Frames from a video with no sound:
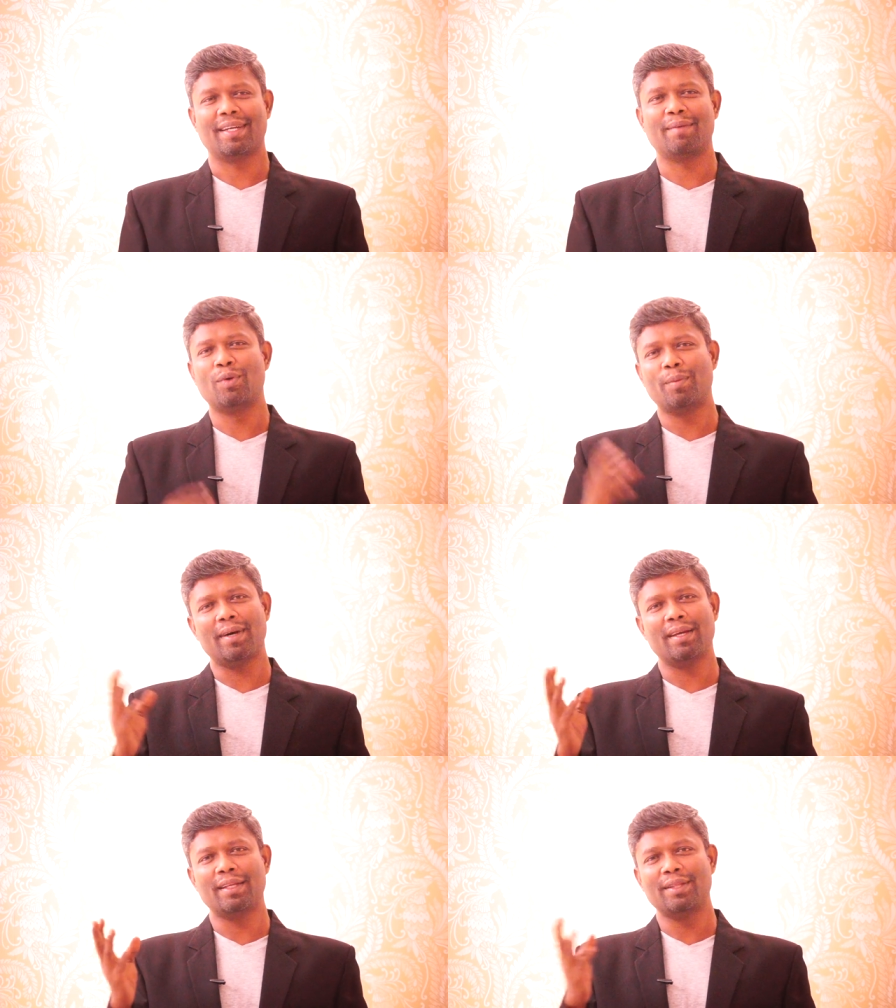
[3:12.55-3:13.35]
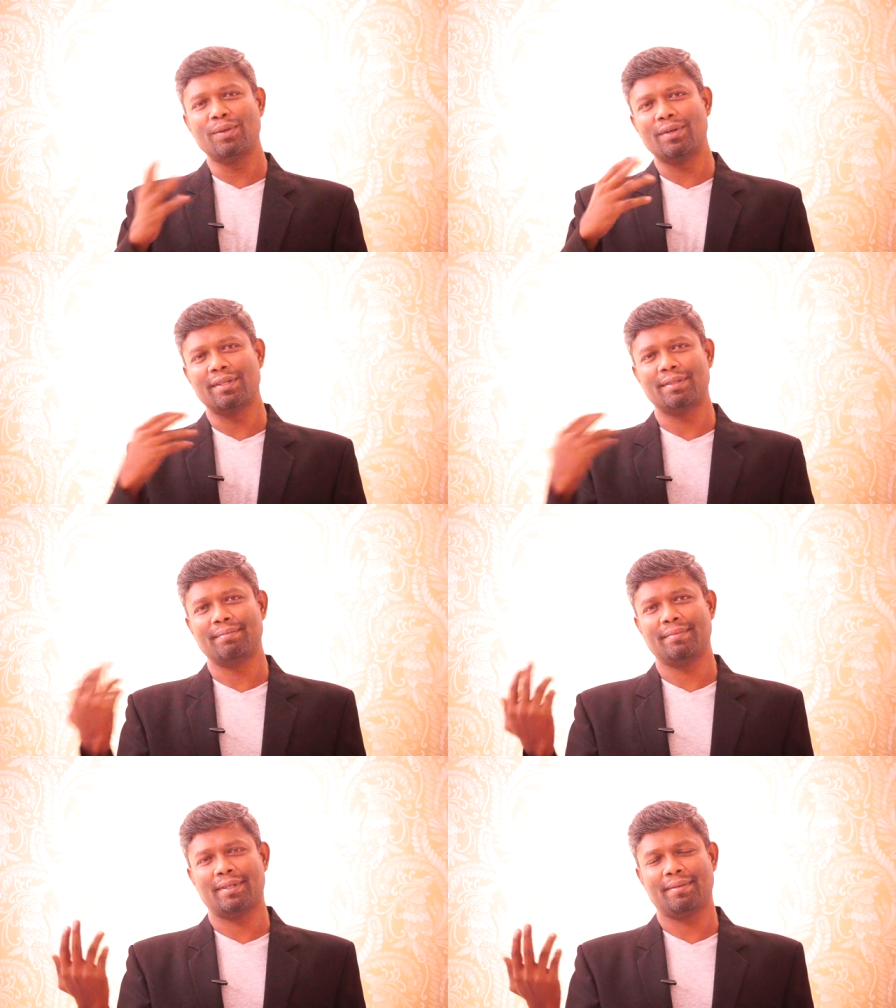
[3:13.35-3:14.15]
நான் போபாலில் இந்த ஒரு
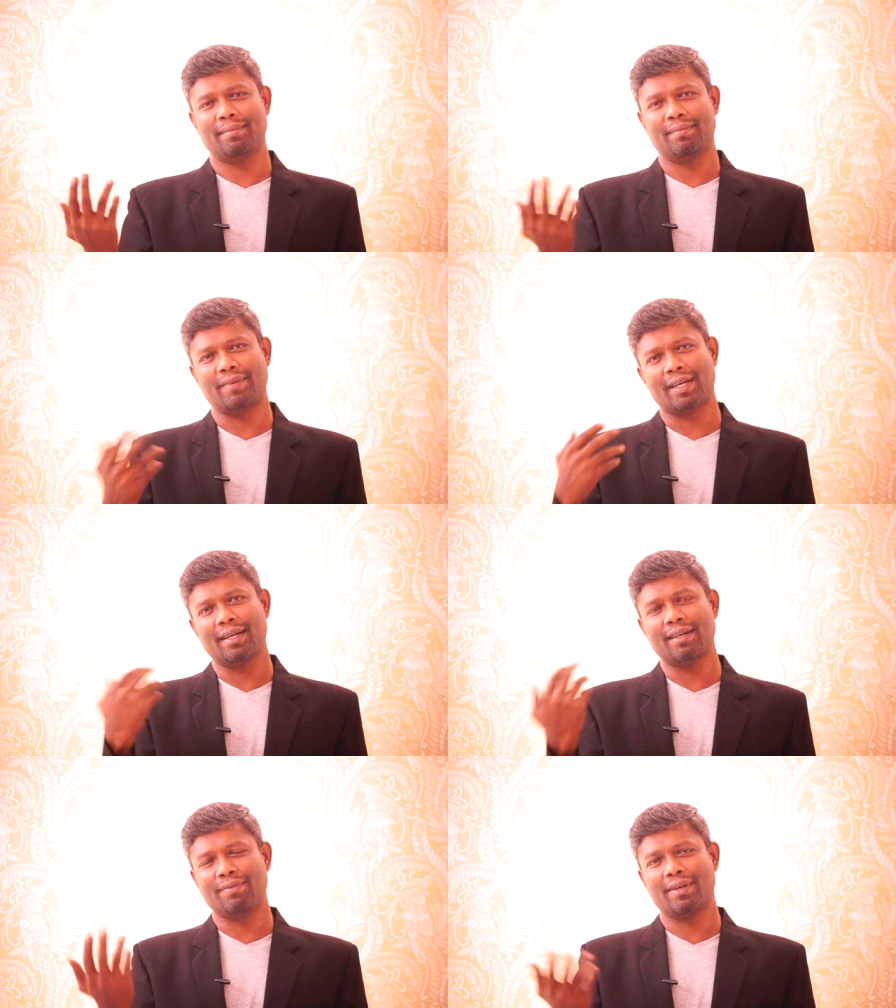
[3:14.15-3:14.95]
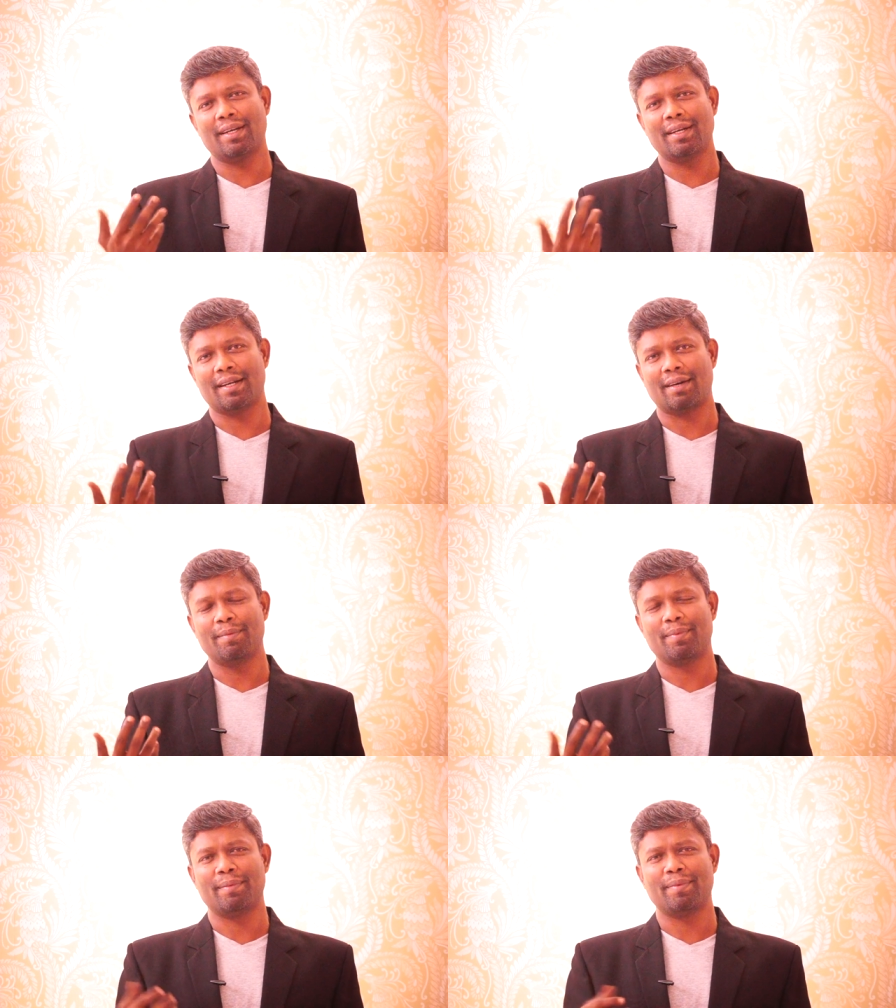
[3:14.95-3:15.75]
வடநாடு ஃபுல்லாக நல்லா
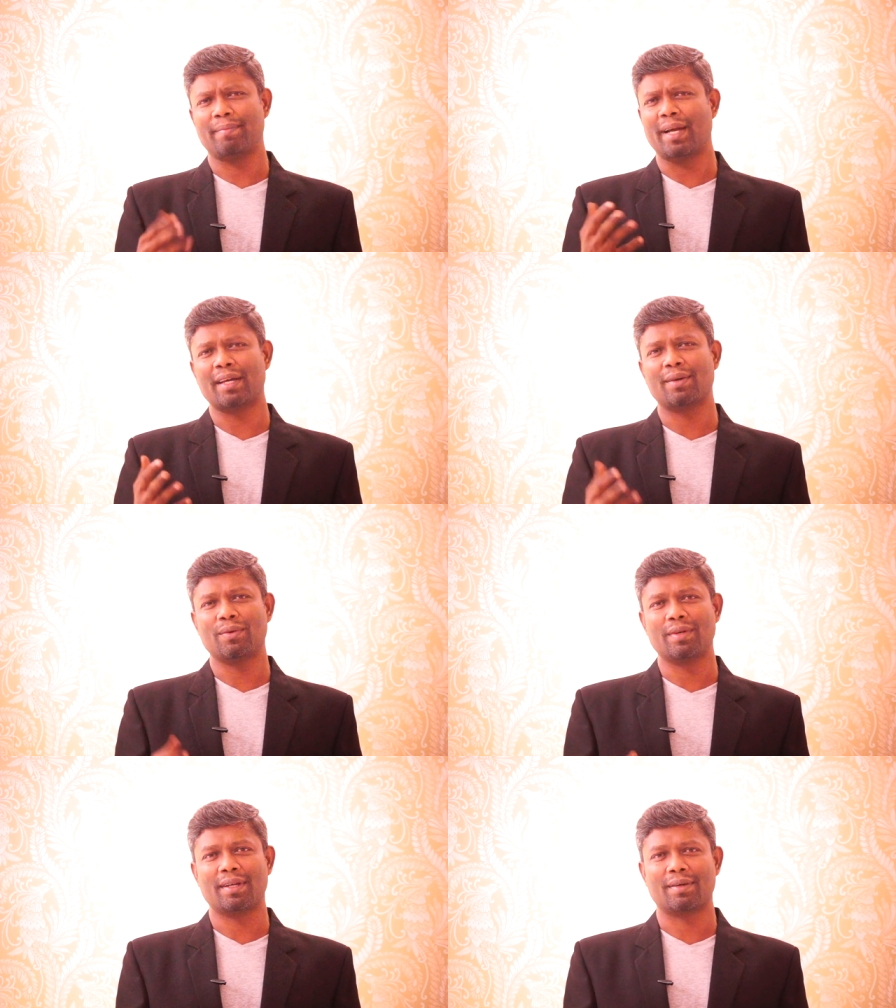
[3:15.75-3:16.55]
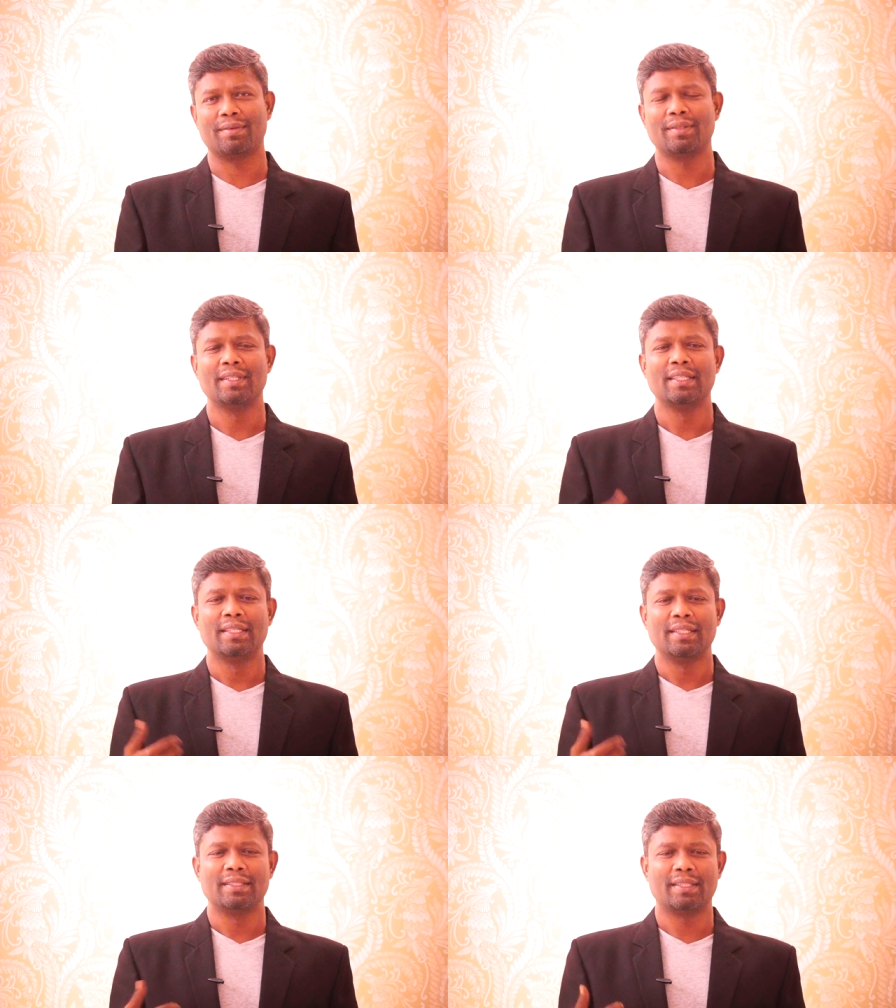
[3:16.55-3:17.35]
ட்ராவல் பண்ணப்போ பயங்கர குளிராக இருக்கும்
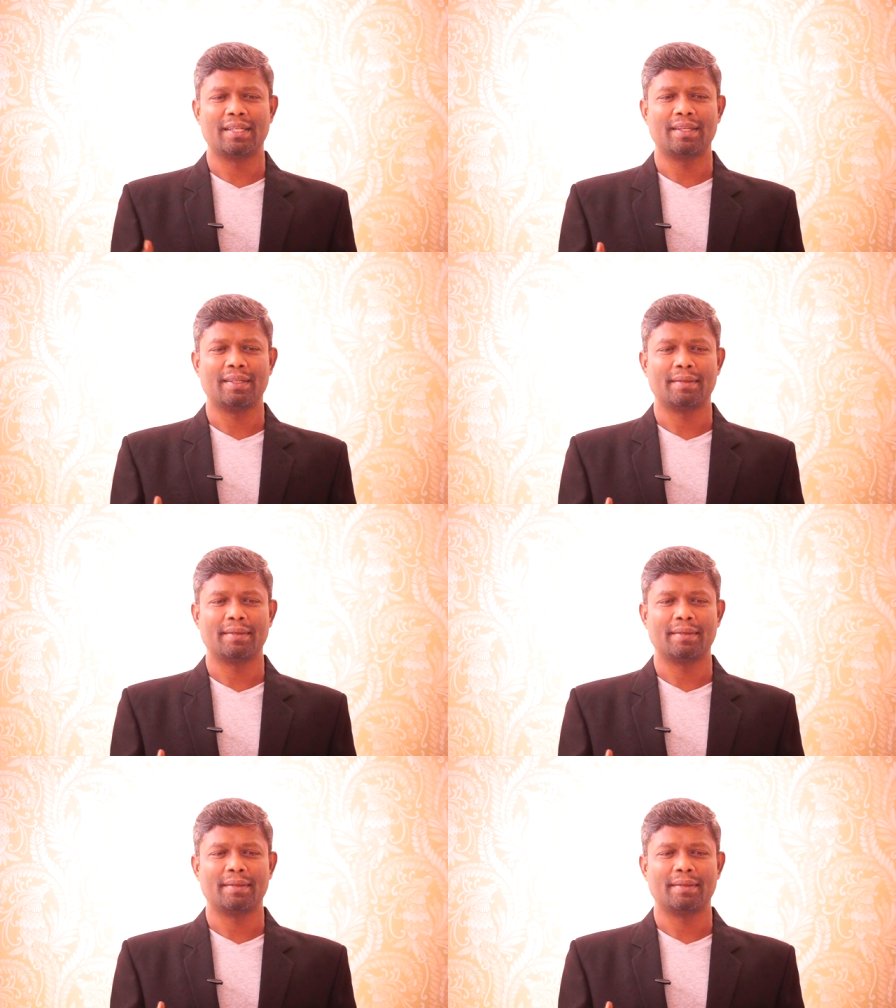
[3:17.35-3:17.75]
சரி